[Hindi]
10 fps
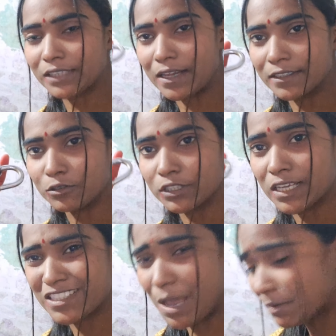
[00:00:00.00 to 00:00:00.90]
ताला टूट
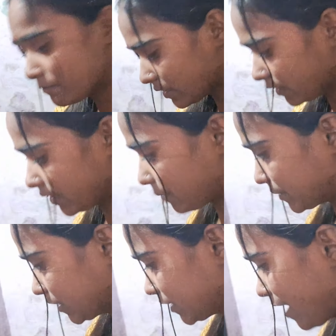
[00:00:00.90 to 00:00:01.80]
गया चाबी मिल ही नहीं रहा
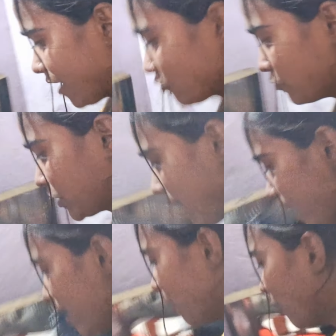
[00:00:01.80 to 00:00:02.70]
पता नहीं कहाँ घूम गया
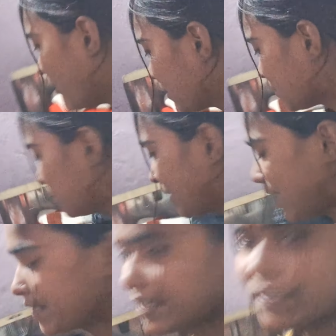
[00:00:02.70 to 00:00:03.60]
और
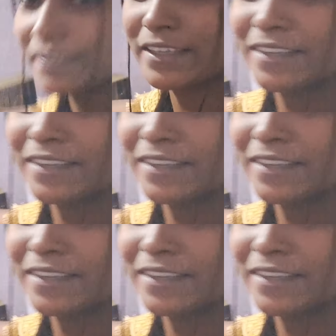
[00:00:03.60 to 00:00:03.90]
मेरा ये